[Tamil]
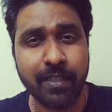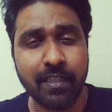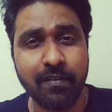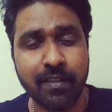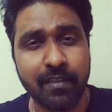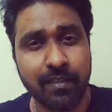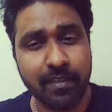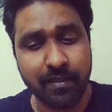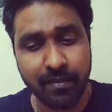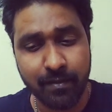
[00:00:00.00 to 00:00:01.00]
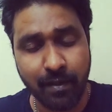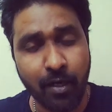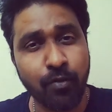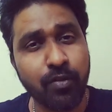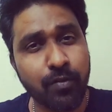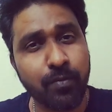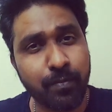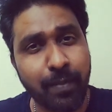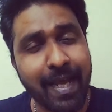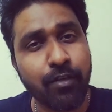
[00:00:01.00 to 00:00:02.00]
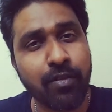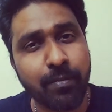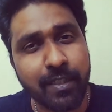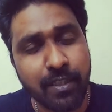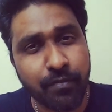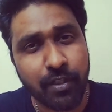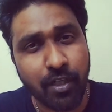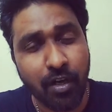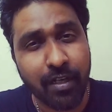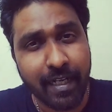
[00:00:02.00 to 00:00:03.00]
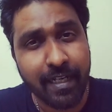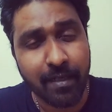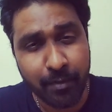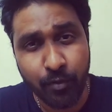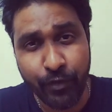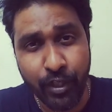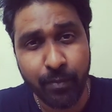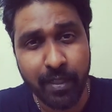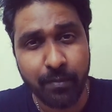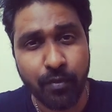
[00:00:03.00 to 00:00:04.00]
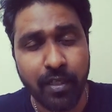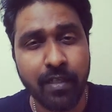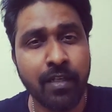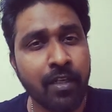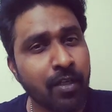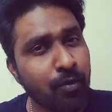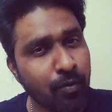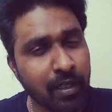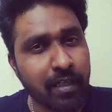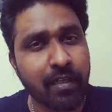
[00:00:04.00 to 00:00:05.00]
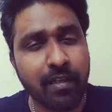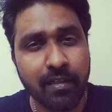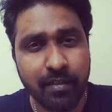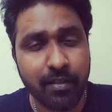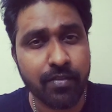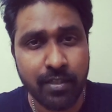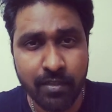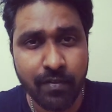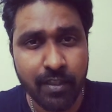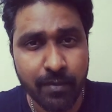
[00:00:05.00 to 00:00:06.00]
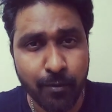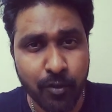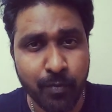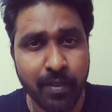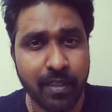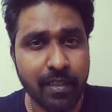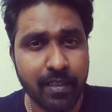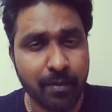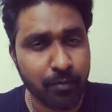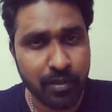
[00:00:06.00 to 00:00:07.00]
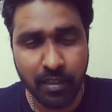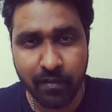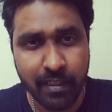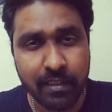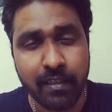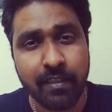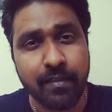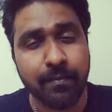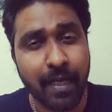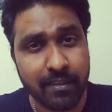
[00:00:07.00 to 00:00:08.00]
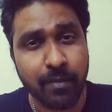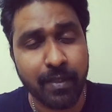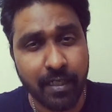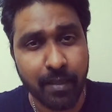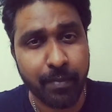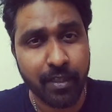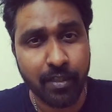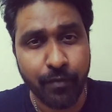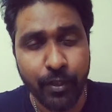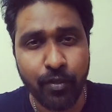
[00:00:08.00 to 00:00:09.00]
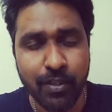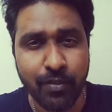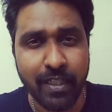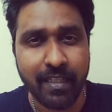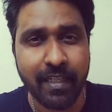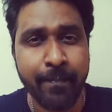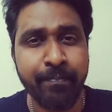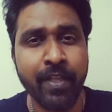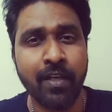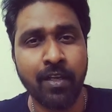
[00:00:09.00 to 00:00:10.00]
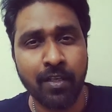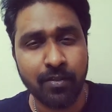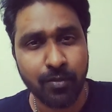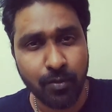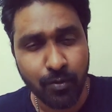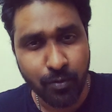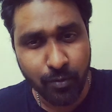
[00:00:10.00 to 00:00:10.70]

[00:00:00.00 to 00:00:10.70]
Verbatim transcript: இந்த மாதிரி வந்துட்டு ஹவு டு பிளான் யுவர் பட்ஜெட் ஃபார் த லாங் ரைட் அப்படின்னு ஒரு வீடியோ பண்ண போகிறேன் உங்களுக்கு இருக்க கொஸ்டின்ஸ் வந்துட்டு போஸ்ட் பண்ணுங்கள் நான் முடிஞ்ச அளவுக்கு அதுக்கு ஆன்சர் பண்ண ட்ரை பண்ணுறேன் இந்த வீடியோவில் சொல்லியிருந்தேன் ஸோ